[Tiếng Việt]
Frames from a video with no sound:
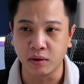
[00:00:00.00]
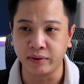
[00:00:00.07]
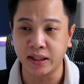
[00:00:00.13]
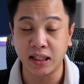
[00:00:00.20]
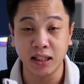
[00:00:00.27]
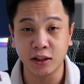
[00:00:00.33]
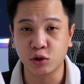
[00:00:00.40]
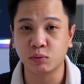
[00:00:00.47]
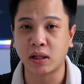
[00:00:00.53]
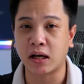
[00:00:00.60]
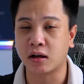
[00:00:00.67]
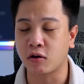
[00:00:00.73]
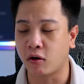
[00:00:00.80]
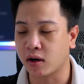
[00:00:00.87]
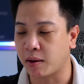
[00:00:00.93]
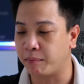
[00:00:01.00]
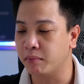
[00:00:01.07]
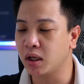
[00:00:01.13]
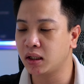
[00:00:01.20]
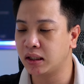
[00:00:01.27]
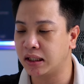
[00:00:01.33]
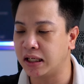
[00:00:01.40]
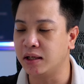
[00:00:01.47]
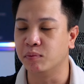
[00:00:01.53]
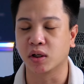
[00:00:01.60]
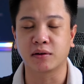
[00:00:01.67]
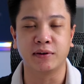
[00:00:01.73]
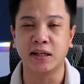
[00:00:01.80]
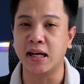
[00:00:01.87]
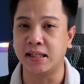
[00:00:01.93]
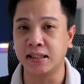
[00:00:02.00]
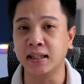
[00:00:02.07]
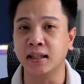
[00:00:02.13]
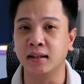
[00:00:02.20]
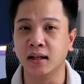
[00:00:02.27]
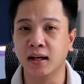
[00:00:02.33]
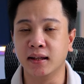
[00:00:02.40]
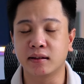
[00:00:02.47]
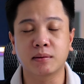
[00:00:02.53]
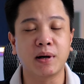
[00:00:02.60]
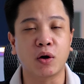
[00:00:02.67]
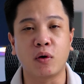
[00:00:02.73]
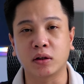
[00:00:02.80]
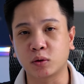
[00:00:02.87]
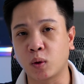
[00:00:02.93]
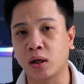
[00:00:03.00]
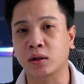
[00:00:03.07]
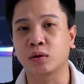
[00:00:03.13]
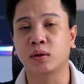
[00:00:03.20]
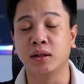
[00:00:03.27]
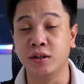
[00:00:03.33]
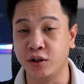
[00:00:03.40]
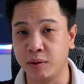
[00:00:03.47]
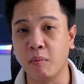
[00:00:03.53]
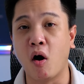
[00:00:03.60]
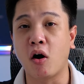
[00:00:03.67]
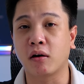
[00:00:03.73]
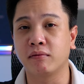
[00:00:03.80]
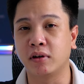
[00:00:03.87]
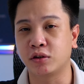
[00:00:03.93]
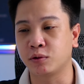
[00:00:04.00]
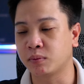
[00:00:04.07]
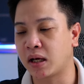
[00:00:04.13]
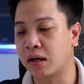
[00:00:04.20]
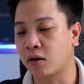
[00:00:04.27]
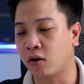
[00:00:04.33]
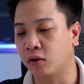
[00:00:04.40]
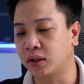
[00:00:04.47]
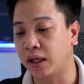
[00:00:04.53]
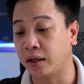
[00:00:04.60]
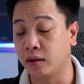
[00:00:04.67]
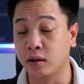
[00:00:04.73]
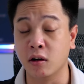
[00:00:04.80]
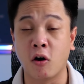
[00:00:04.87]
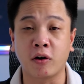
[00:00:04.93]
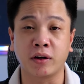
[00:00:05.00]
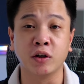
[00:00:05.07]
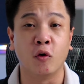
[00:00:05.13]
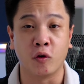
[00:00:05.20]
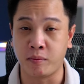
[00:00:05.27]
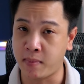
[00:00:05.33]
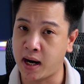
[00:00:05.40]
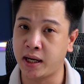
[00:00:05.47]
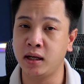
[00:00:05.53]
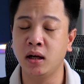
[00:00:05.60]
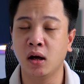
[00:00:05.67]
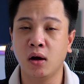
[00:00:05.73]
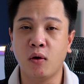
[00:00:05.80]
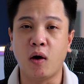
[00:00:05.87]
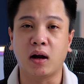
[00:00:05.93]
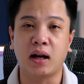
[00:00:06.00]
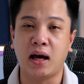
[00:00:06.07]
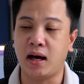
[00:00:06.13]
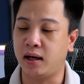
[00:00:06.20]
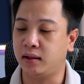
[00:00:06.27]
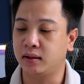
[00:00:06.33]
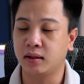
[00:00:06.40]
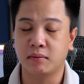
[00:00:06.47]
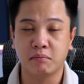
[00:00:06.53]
bởi vì khi chúng ta có gặp bất kỳ một vấn đề gì thì các bạn hoàn toàn có thể rời bỏ và chúng ta có thể đòi đổi máy hoặc là